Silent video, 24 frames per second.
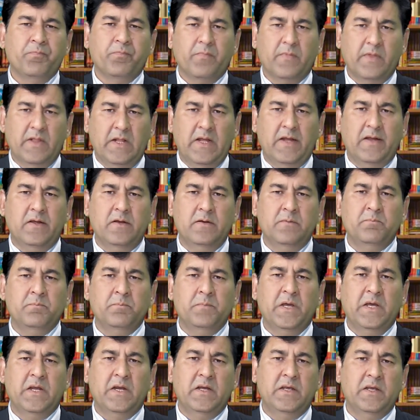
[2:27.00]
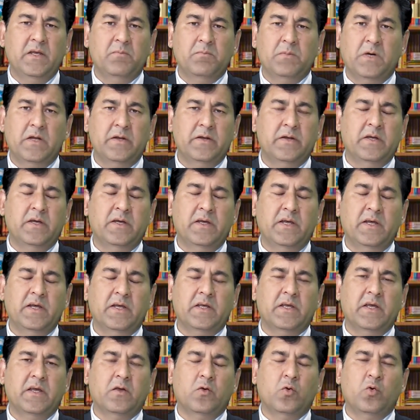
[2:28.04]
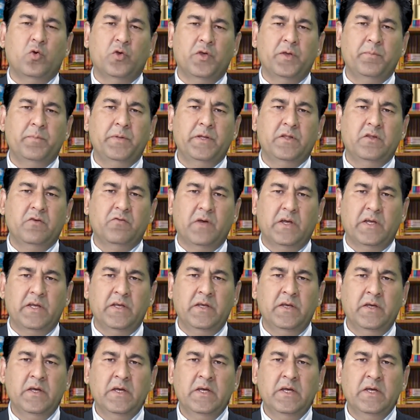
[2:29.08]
लेकिन मेरा ये मानना है कि कोई भी दवाई